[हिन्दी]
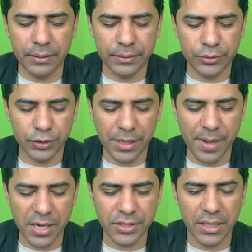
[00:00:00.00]
जो
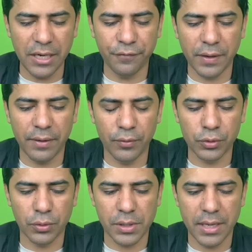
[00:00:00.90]
शहबाज शरीफ हैं वो
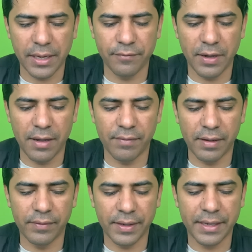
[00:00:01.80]
तो कहेंगे वाह
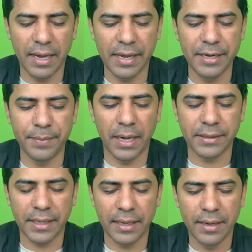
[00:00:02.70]
वाह वाह क्या ही
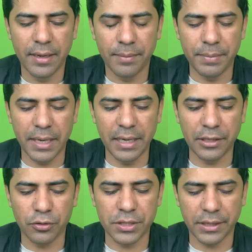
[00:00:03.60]
बात है मेरे
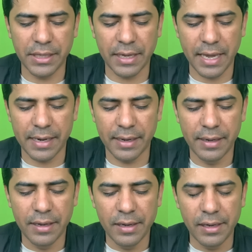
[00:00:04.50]
लिए तो सत्य खैर है
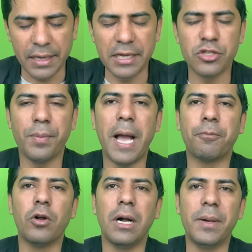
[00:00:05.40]
लेकिन जो मैं
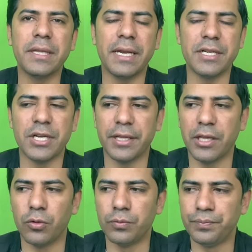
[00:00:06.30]
आपको खबर देना
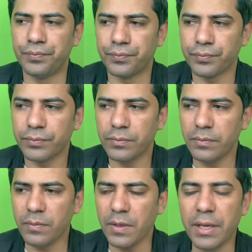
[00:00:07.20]
चाहता हूं
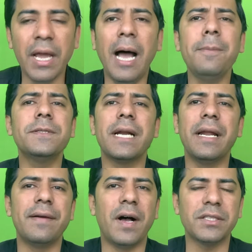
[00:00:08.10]
कि अब
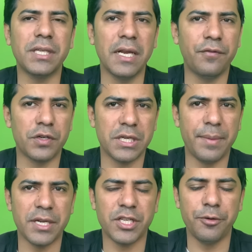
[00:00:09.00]
ज़रा नवाज शरीफ और
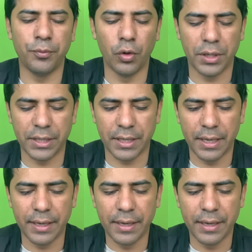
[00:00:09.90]
शहबाज शरीफ बोल के दिखाएं